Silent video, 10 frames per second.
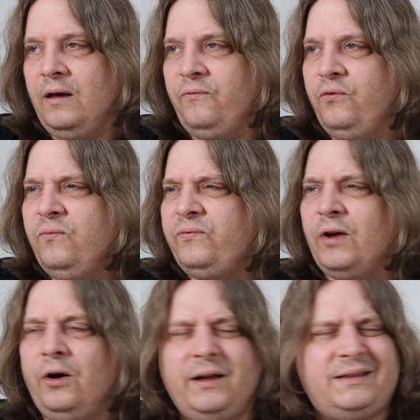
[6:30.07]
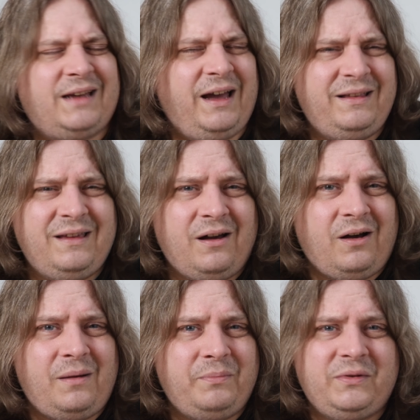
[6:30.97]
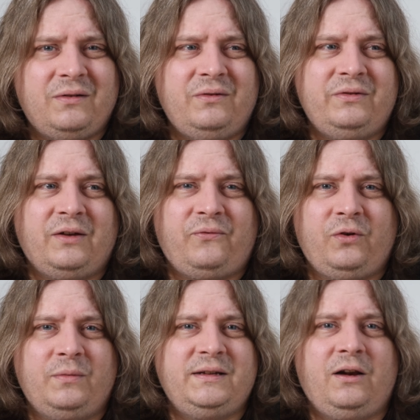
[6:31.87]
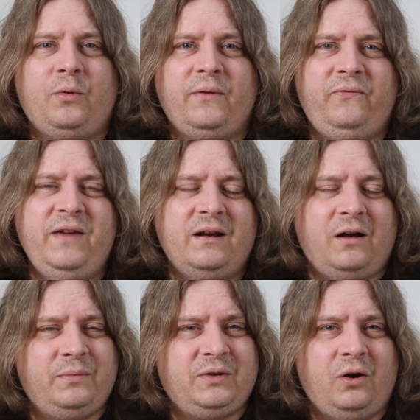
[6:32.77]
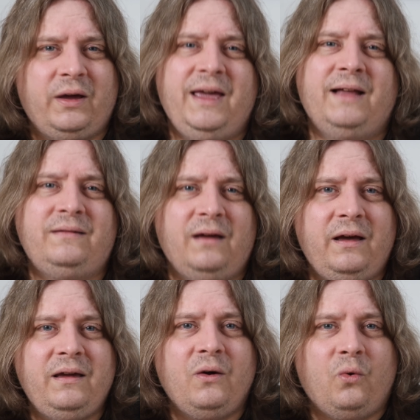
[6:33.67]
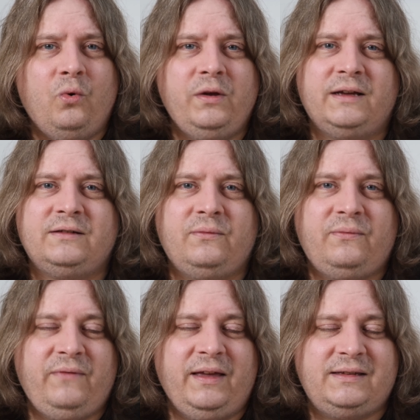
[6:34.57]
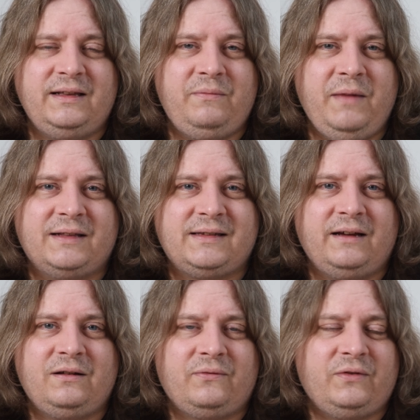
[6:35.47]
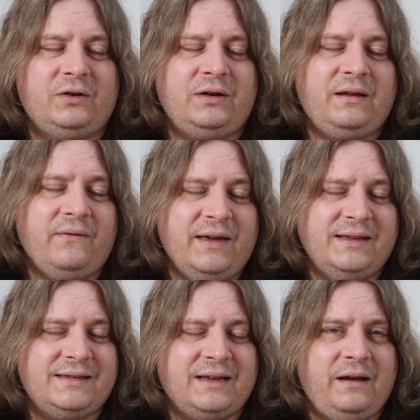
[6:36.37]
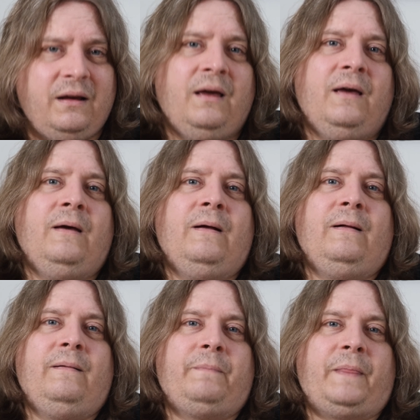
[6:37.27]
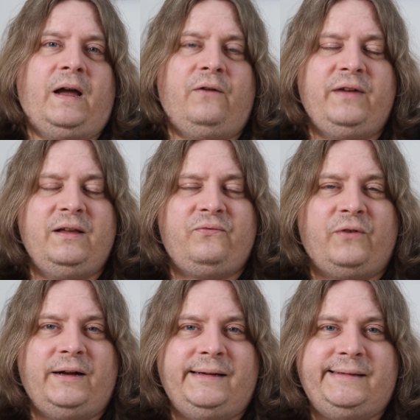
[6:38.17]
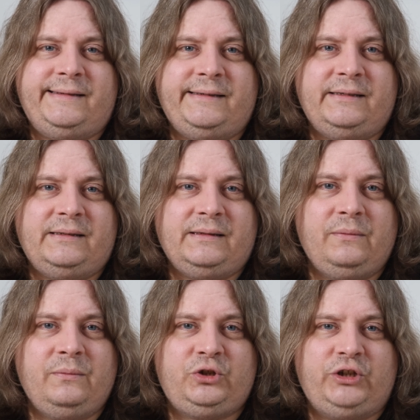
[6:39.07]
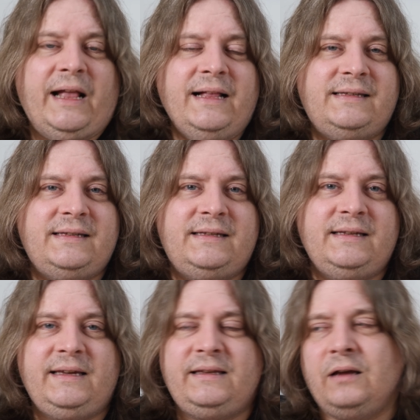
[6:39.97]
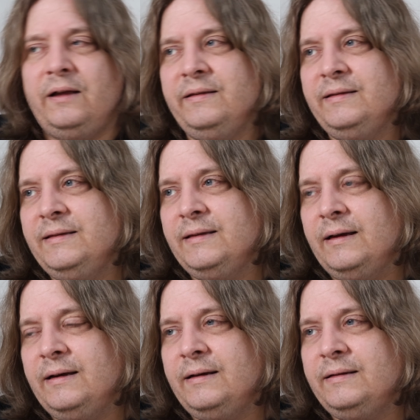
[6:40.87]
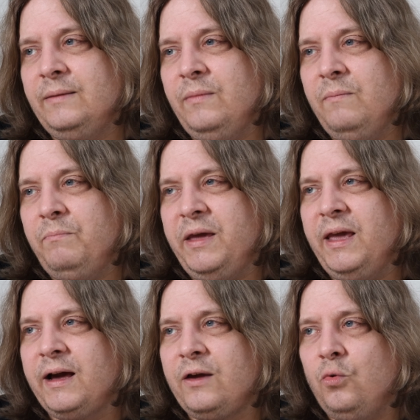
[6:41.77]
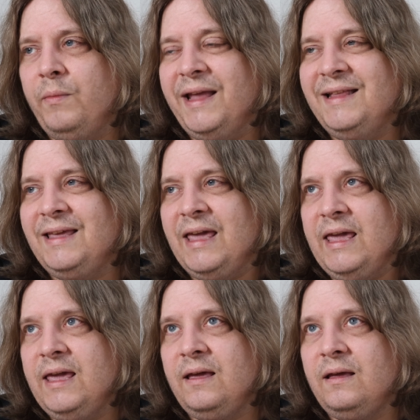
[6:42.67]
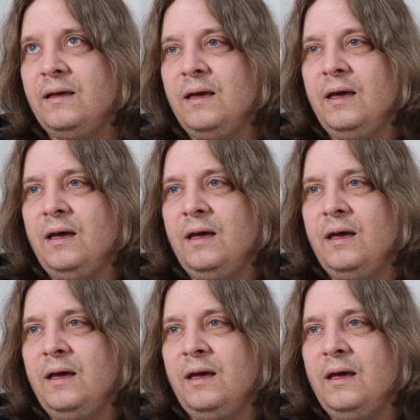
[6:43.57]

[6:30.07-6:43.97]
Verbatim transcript: fünf Tage Zeit gehabt und davon haben sie, glaube ich, viereinhalb Tage Ernte eingeholt, also wesentlich mehr Zeit dürfte da nicht gewesen sein. Auf jeden Fall äh, stellen sie sich dann äh, dem Imperium entgegen.